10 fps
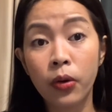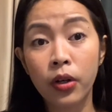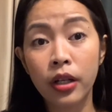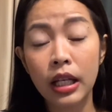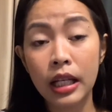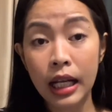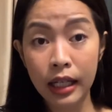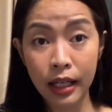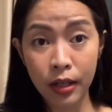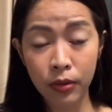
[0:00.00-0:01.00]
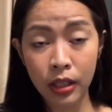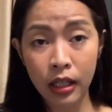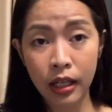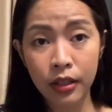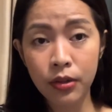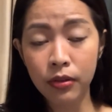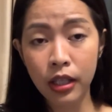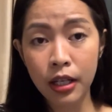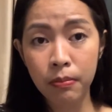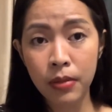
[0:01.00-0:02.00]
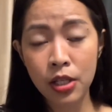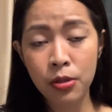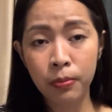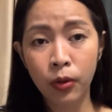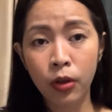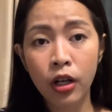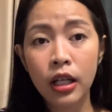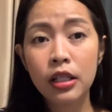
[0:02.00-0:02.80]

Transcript: or ilalagay ko na lang yung link mismo